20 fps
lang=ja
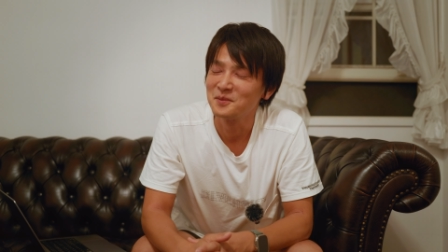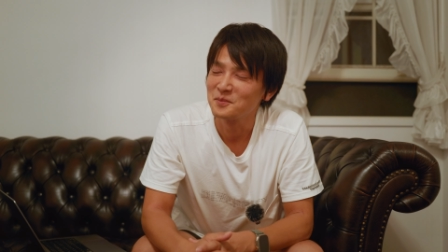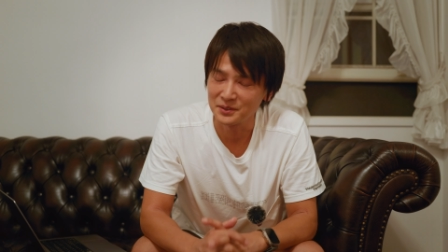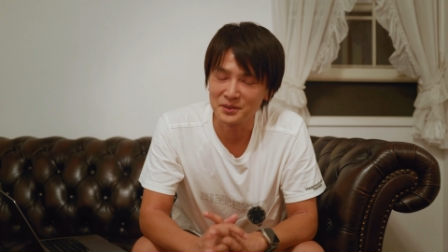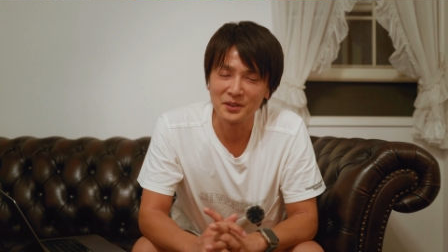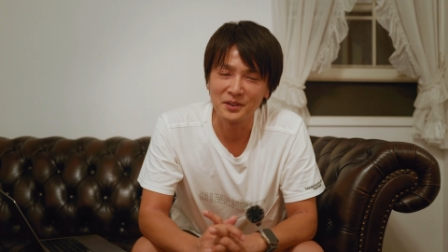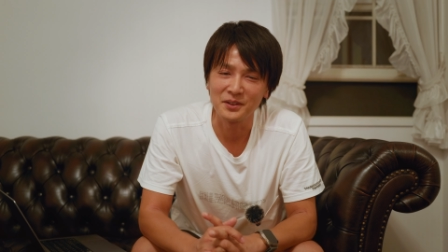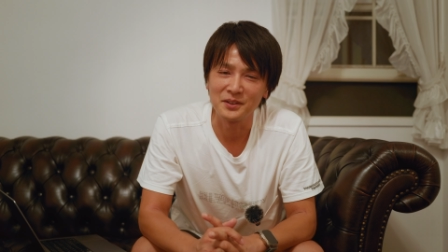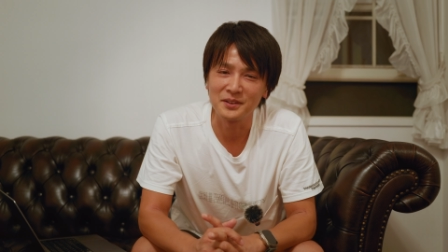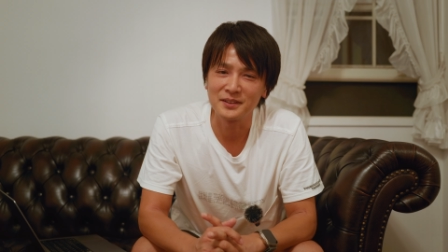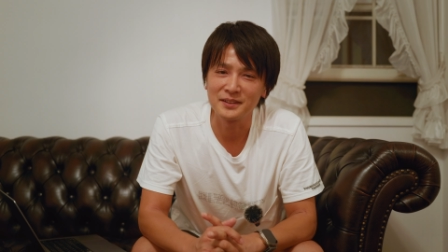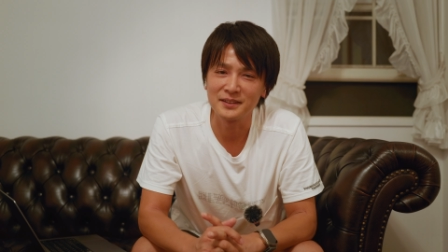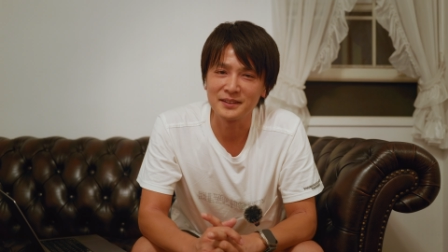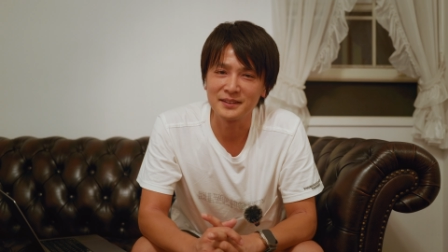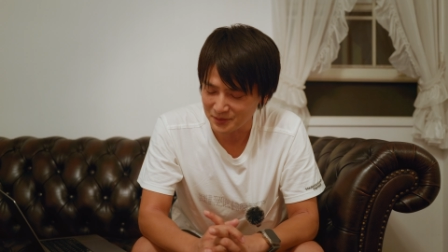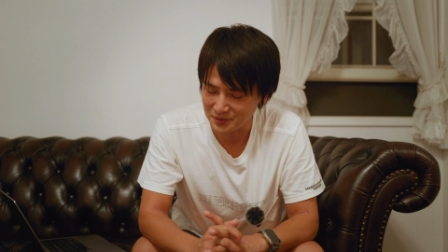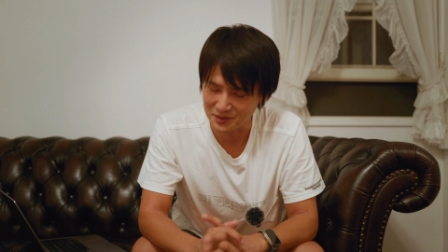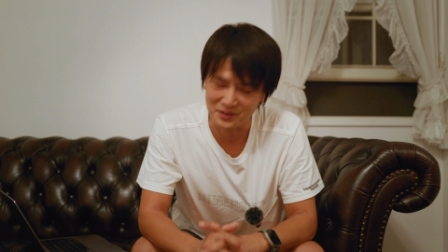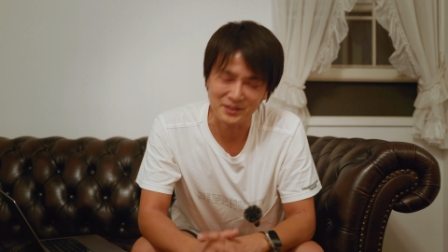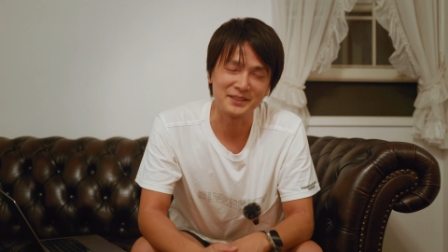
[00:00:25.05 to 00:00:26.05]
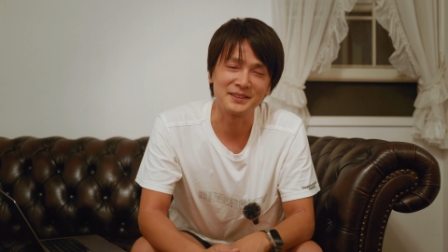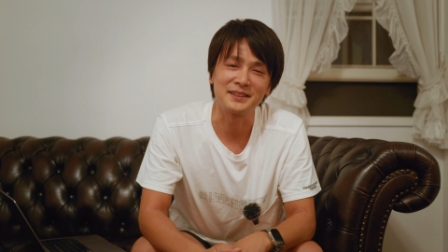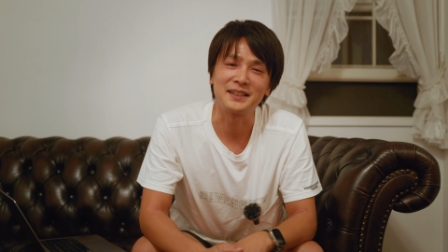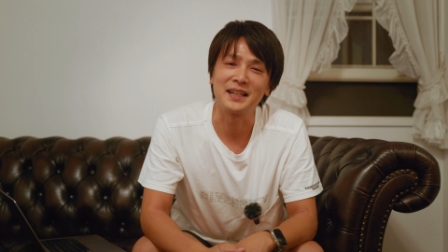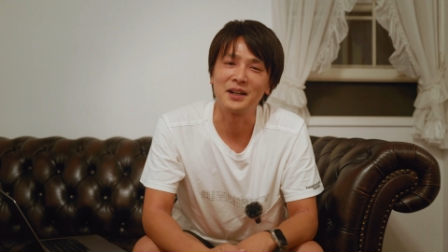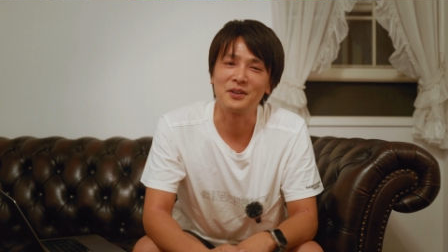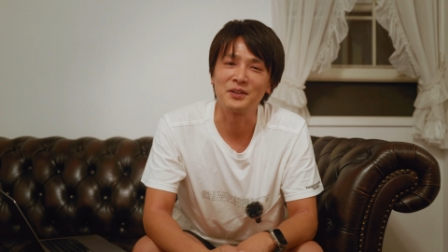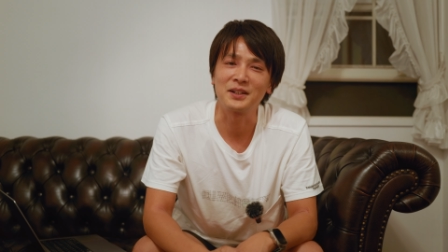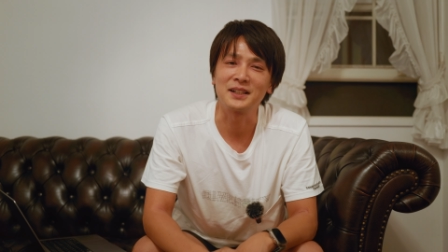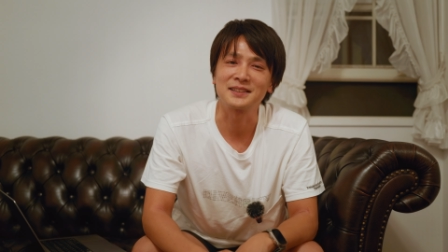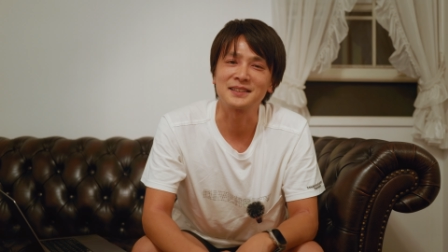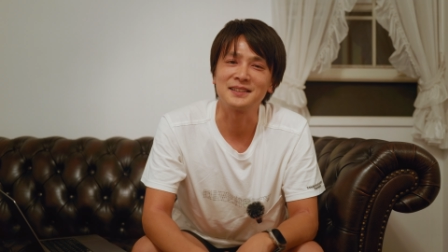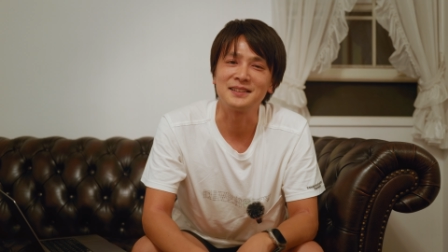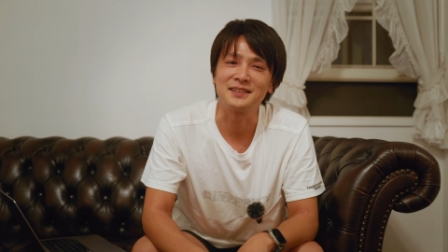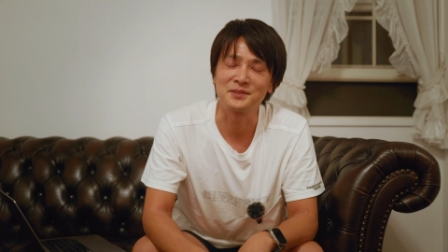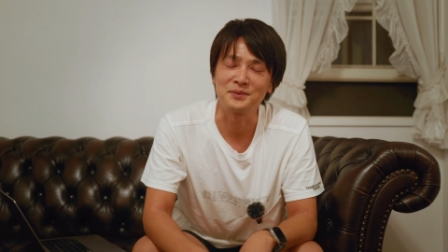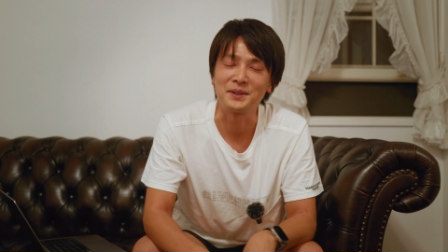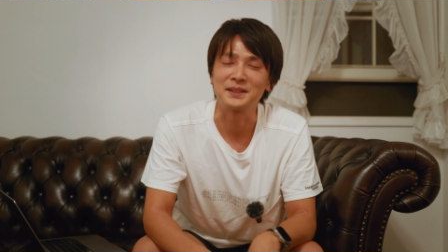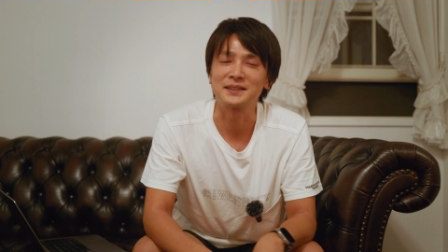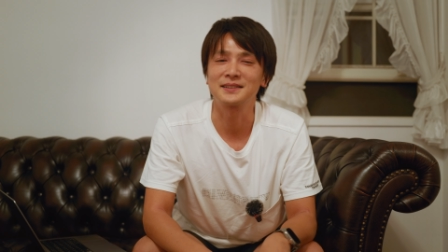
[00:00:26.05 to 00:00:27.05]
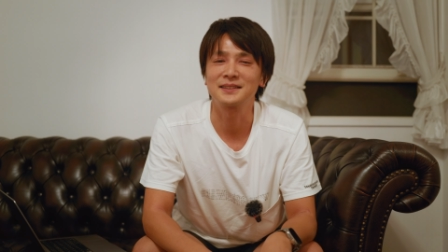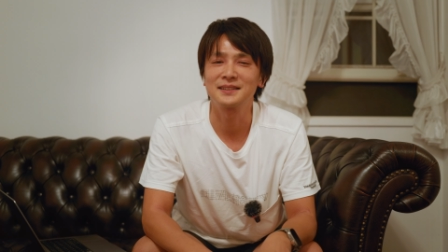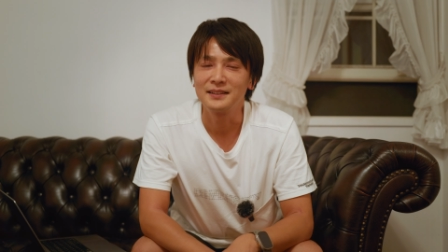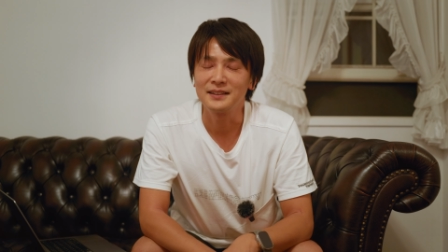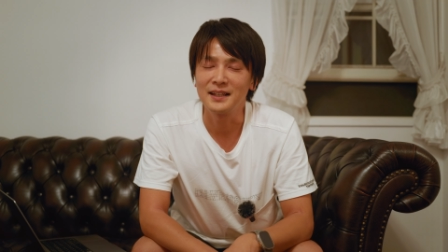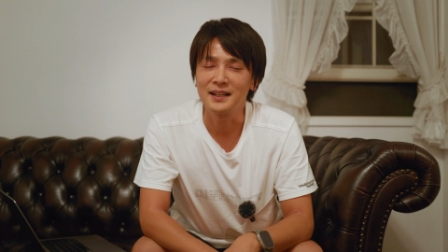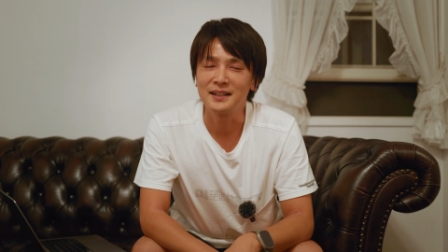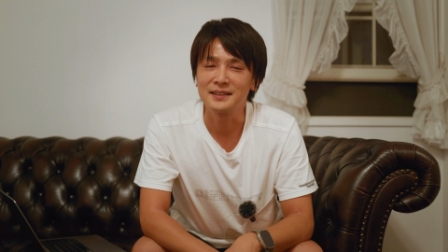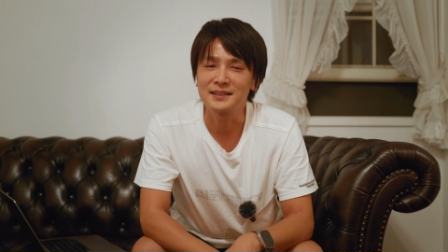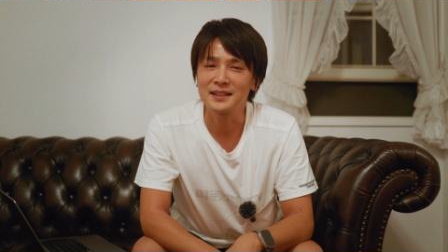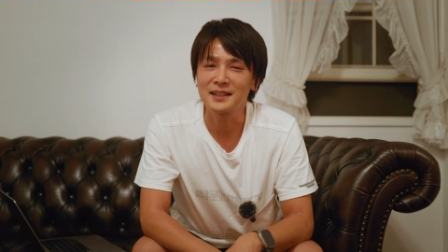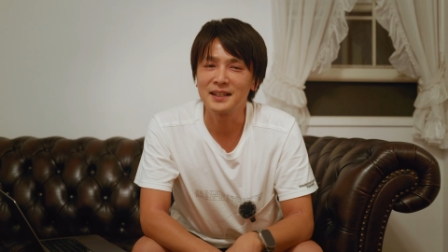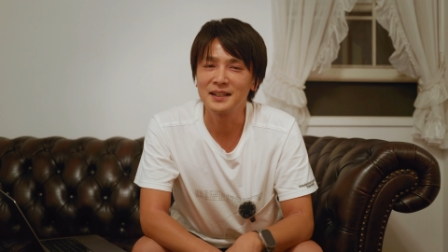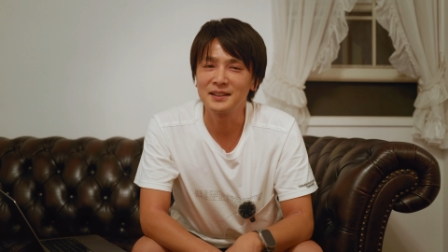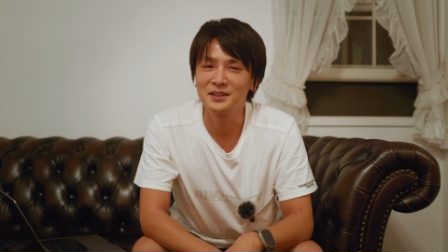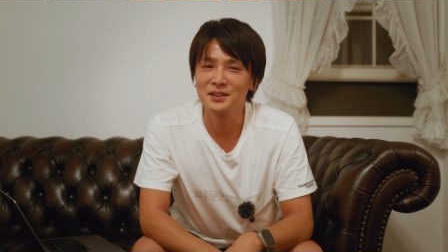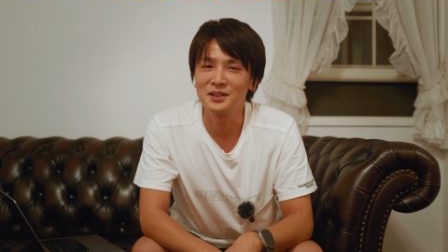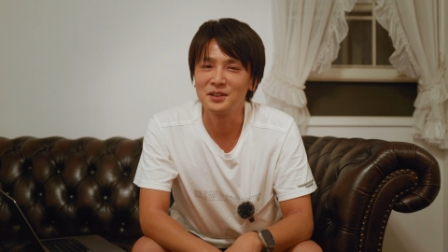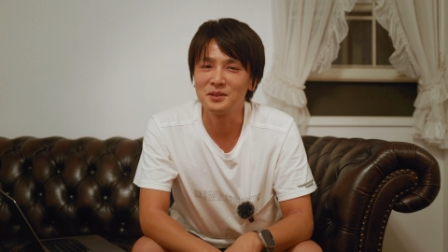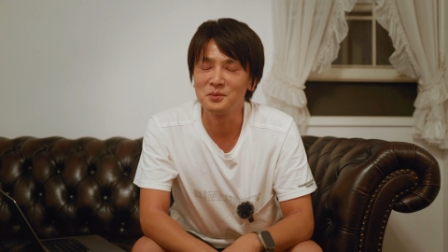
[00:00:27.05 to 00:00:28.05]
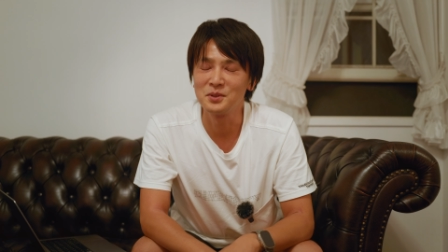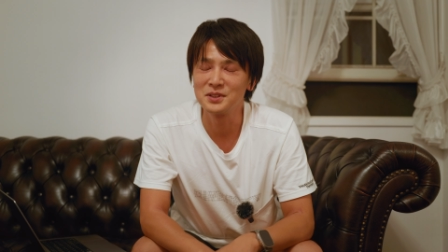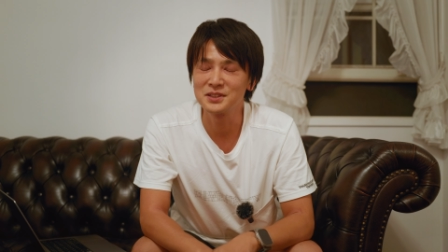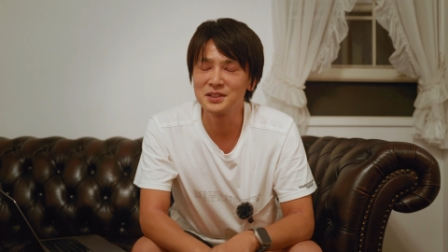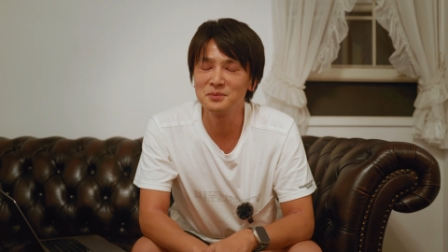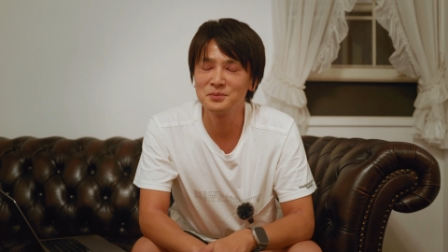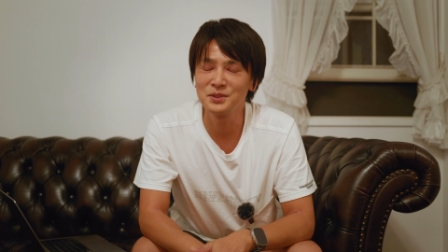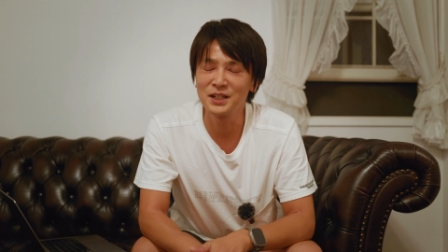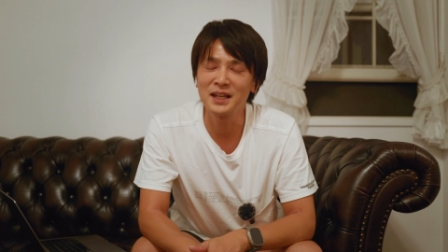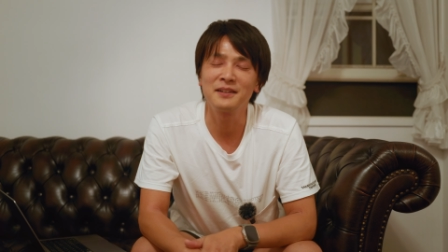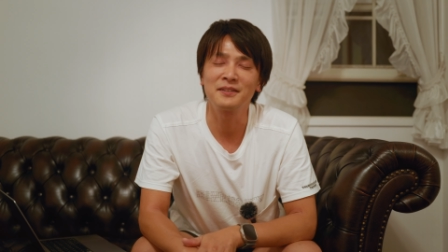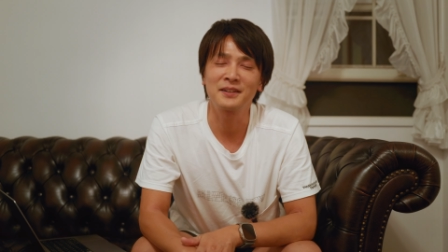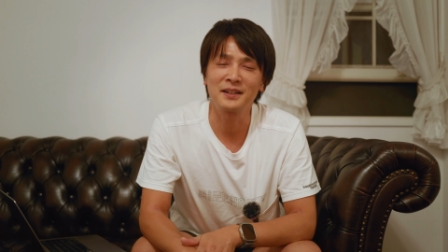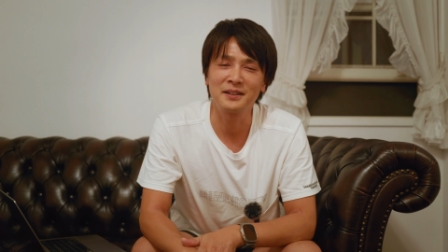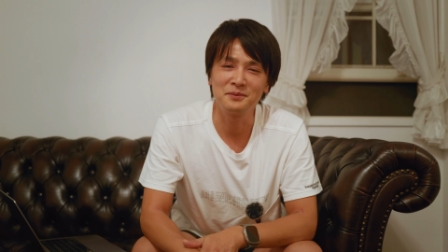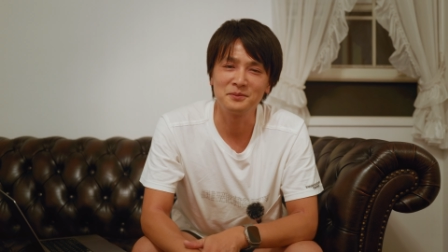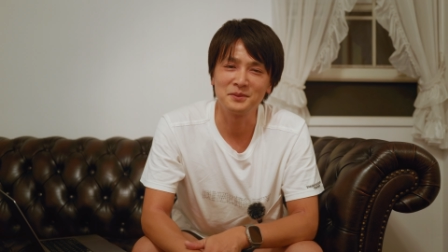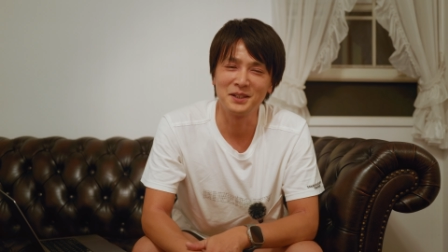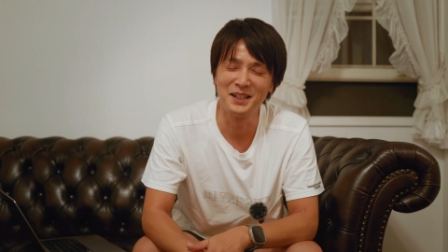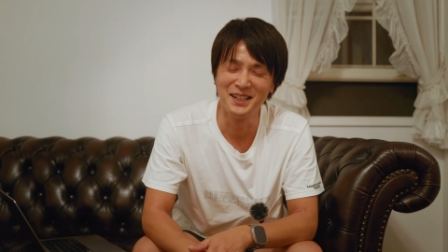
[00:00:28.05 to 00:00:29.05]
そのことについてお話しします。で、最近あの、モーション VFX